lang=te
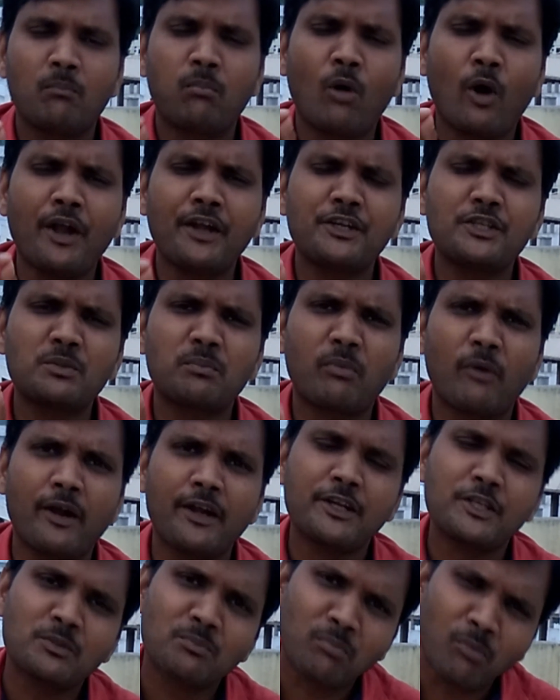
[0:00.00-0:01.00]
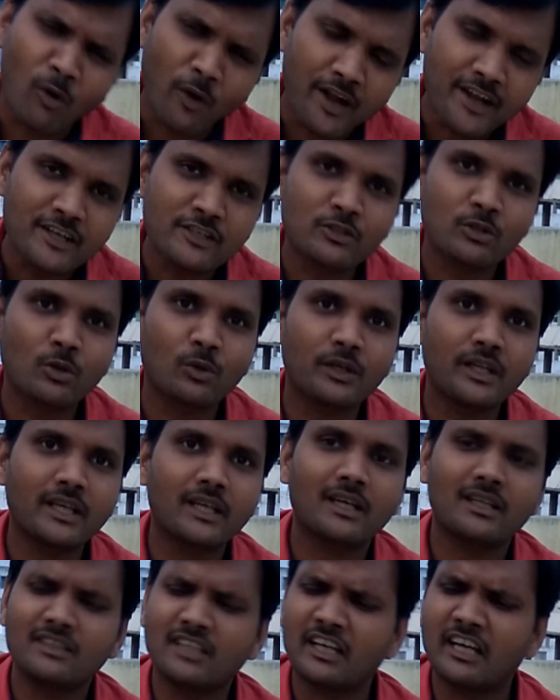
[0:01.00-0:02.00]
పాయింట్స్ పాయింట్స్ పాయింట్స్లోనే
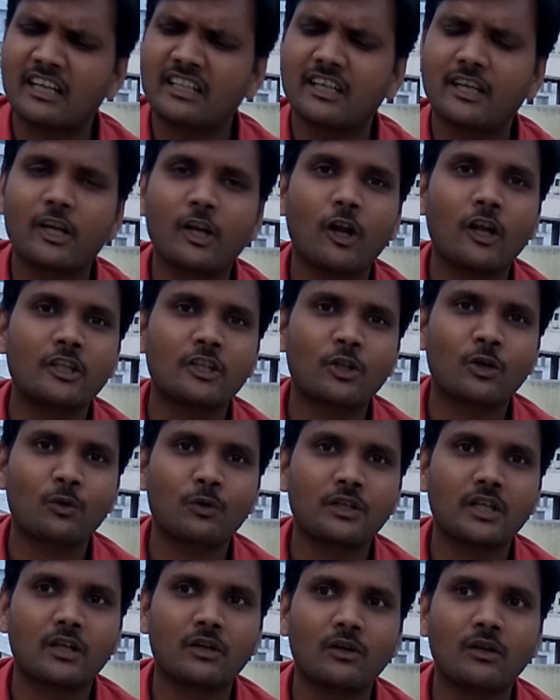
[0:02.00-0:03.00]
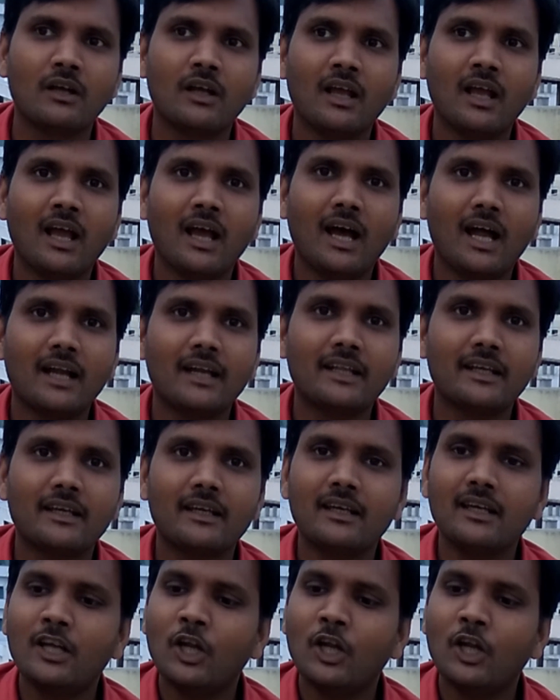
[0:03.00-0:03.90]
దగ్గర దగ్గరలో అందరూ ఉంటారు అంటే